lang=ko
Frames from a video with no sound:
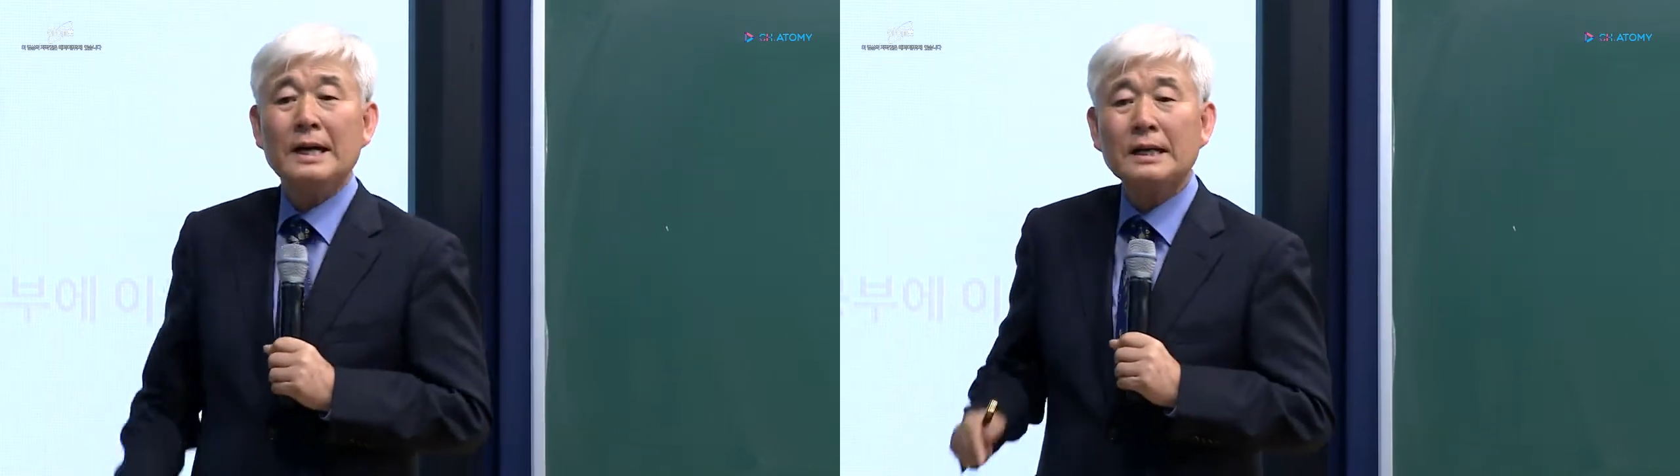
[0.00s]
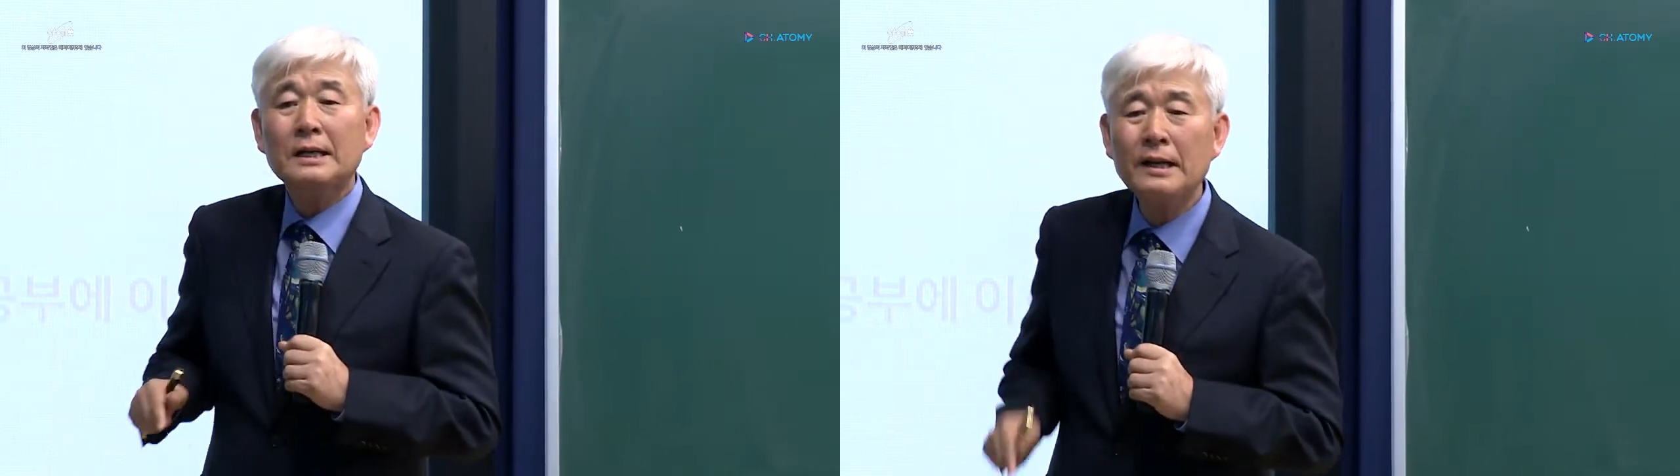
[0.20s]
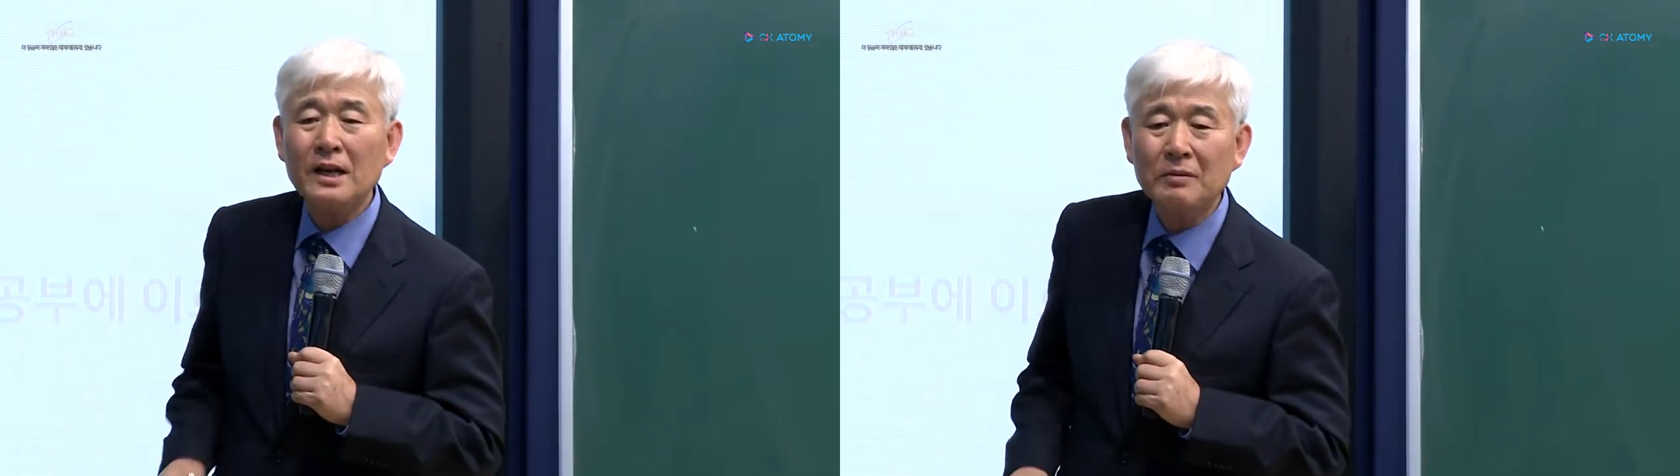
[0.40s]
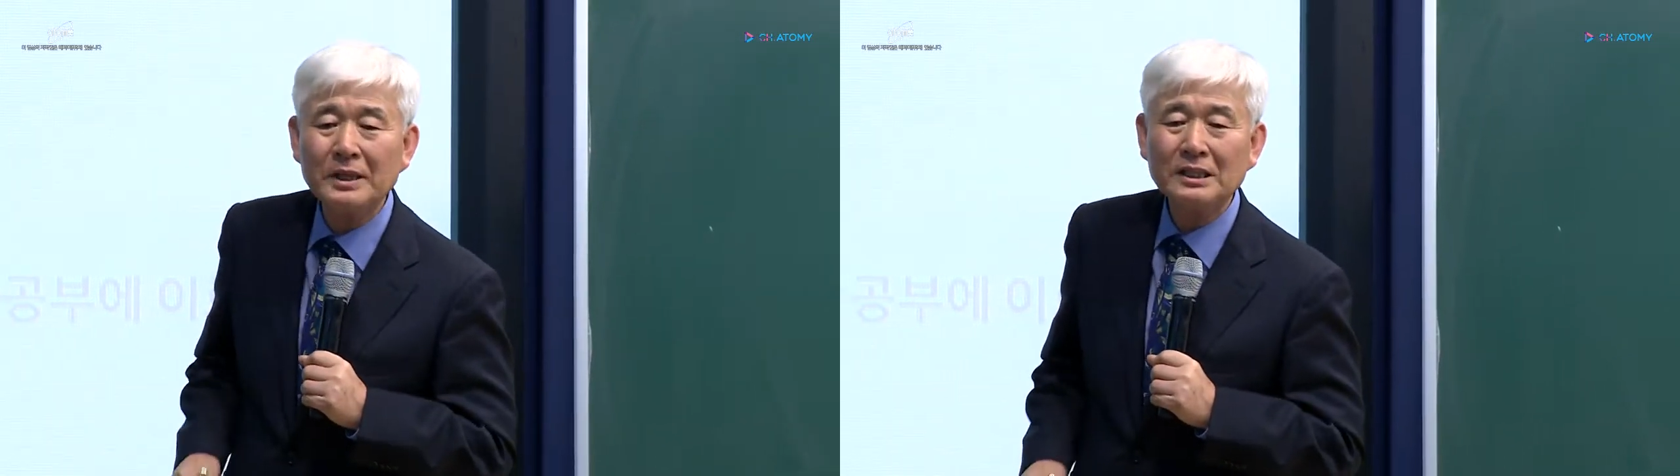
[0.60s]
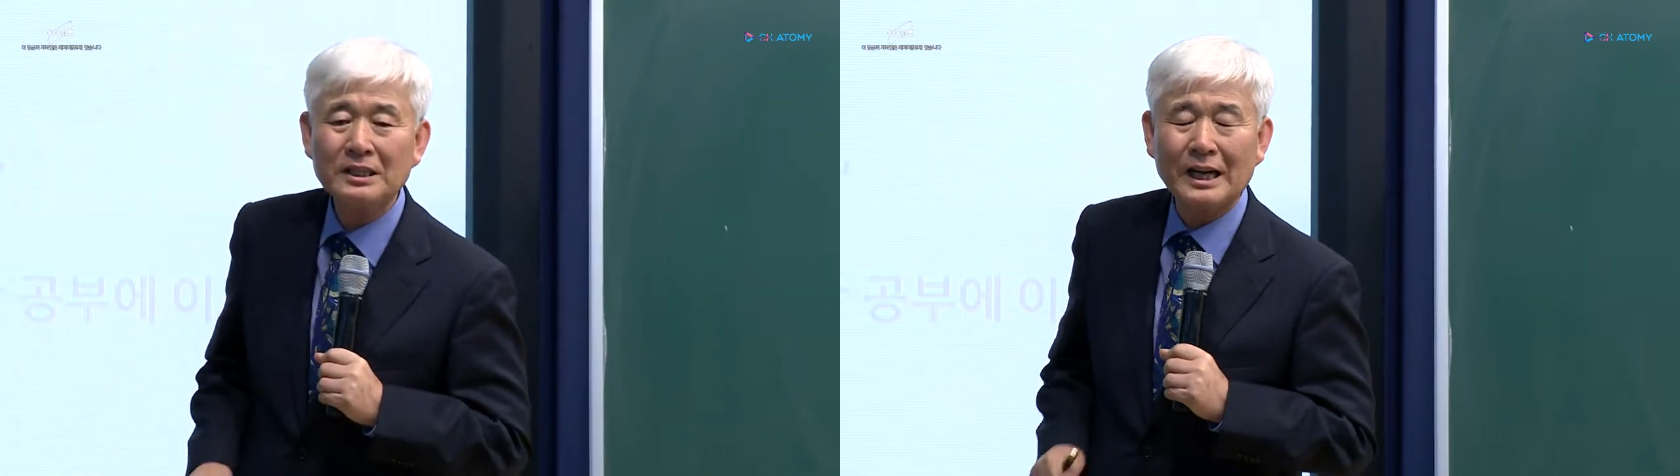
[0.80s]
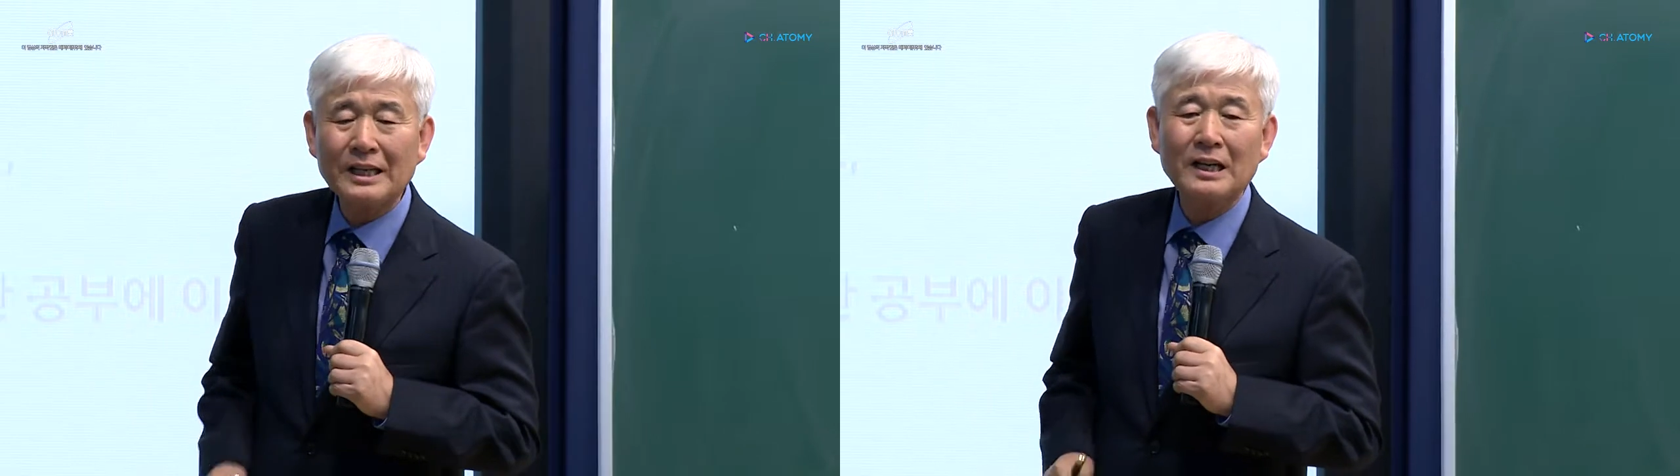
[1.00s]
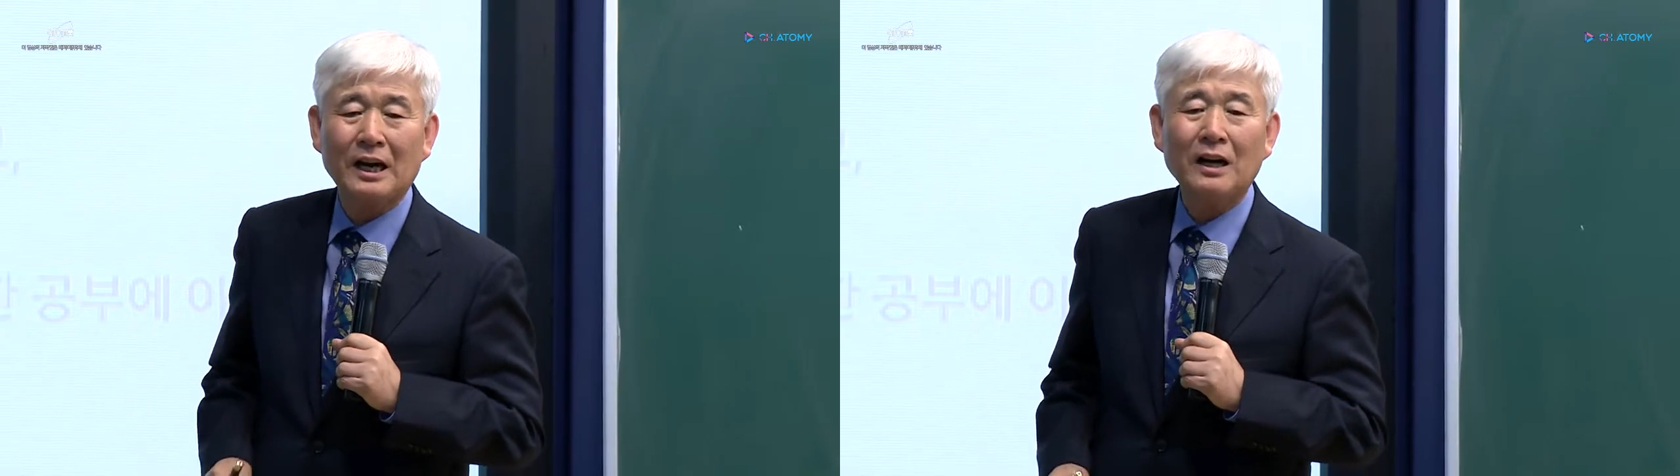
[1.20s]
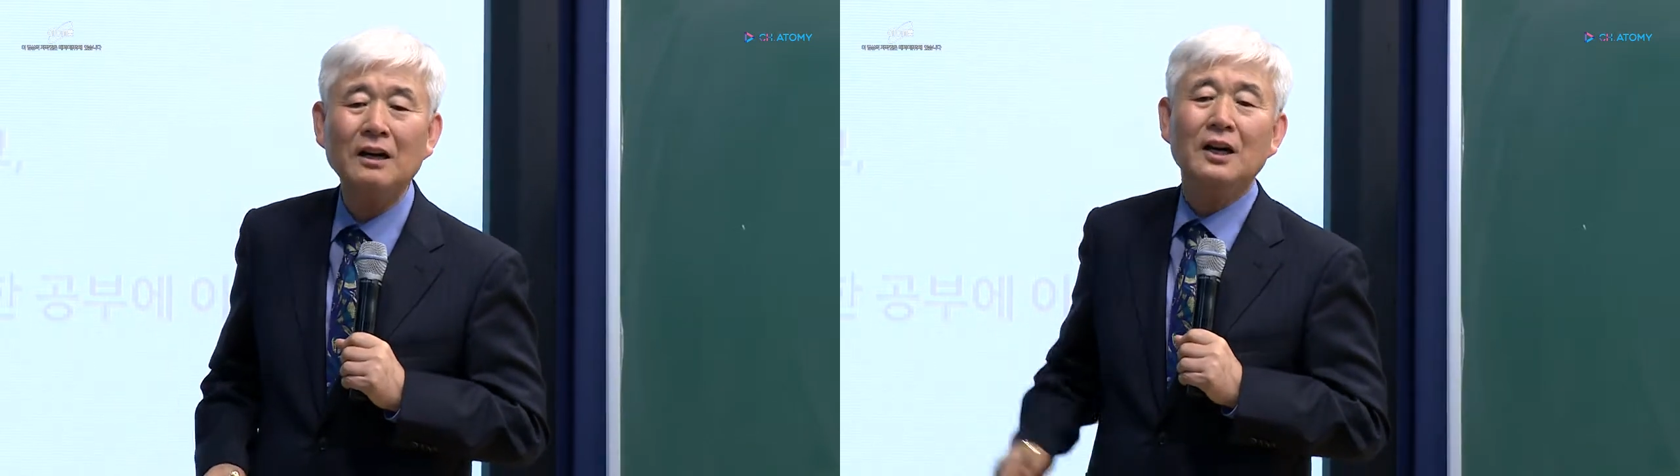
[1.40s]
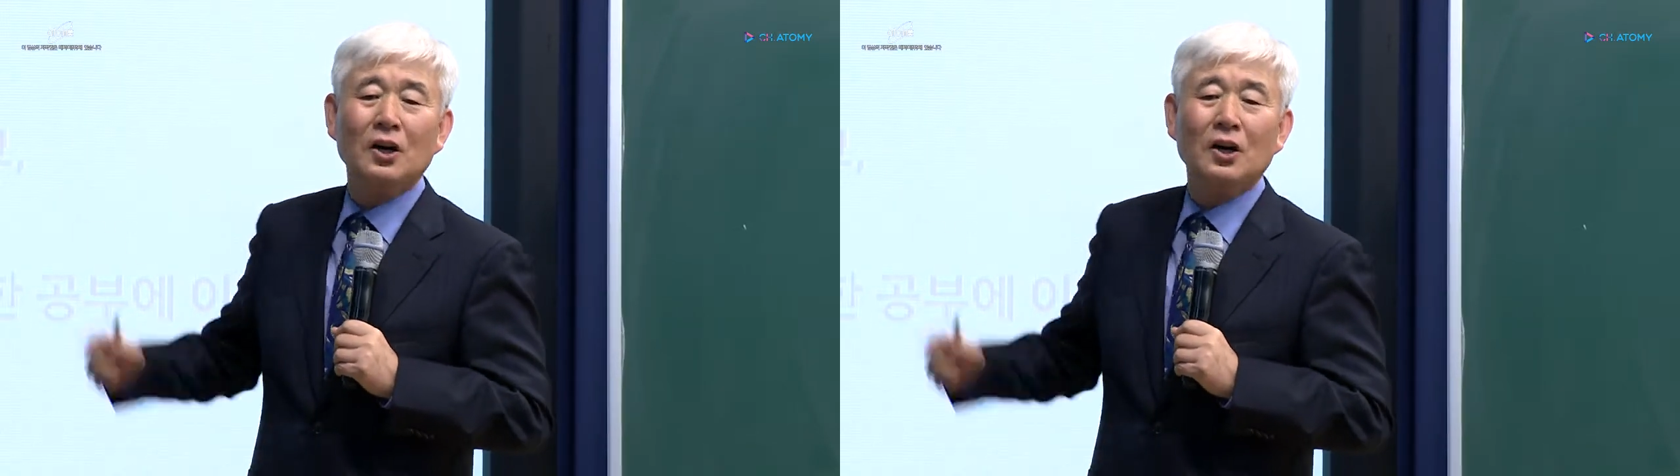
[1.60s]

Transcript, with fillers: 그래야만 자기가